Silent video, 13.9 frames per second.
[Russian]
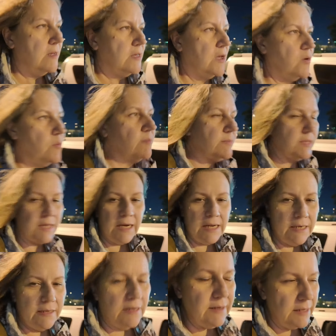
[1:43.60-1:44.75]
Я говорю, мам, ты так
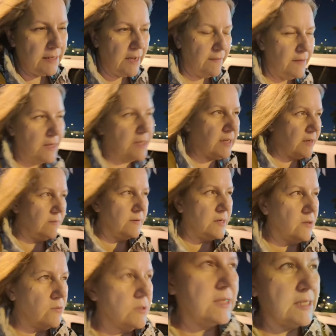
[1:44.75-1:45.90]
легковерно
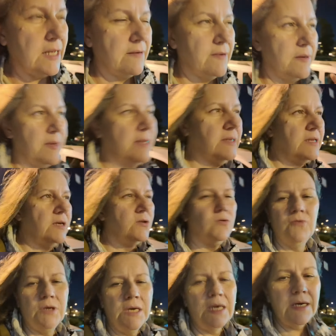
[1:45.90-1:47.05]
говорю, со словами, да
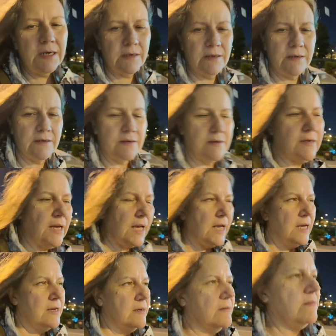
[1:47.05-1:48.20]
ну их, э,
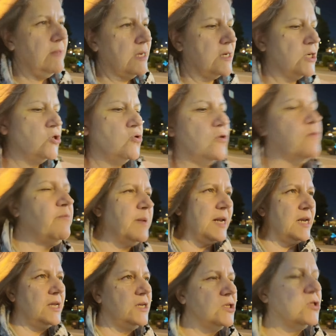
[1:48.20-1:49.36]
э, не хочу я в
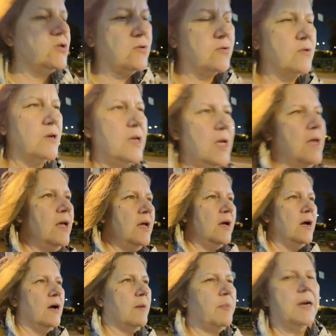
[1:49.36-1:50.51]
больницу,
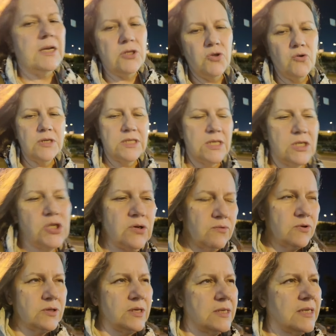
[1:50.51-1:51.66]
обойдется
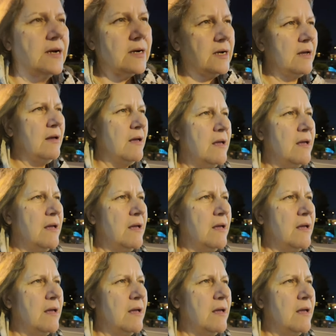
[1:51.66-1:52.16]
чего-то так.